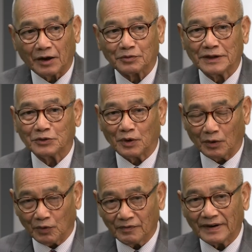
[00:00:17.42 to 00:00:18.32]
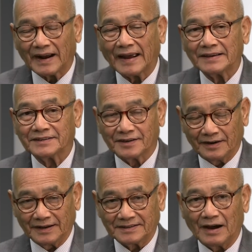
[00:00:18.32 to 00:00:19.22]
County tôi là Nguyễn Văn Khanh xin gửi
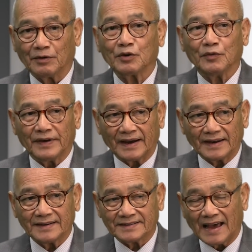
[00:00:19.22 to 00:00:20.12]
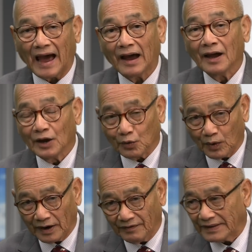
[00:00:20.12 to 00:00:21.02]
lời chào đến quý vị khán thính giả
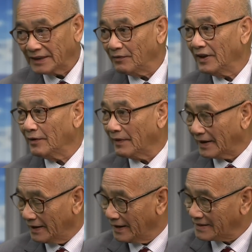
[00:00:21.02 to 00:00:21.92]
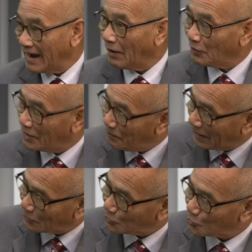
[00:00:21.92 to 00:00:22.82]
của người Việt TV và gửi lời chào đến
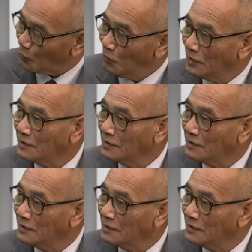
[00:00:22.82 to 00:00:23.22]
bản đối Dũng.